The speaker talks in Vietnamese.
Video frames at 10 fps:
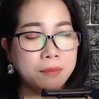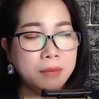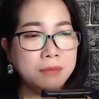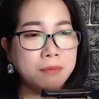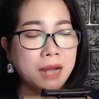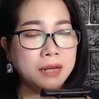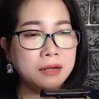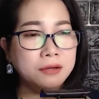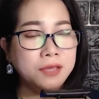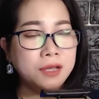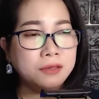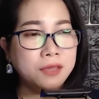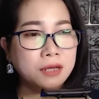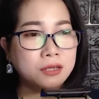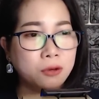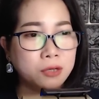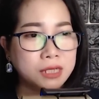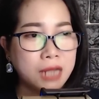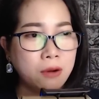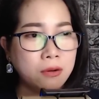bị ma nữ giết chết rồi sao?"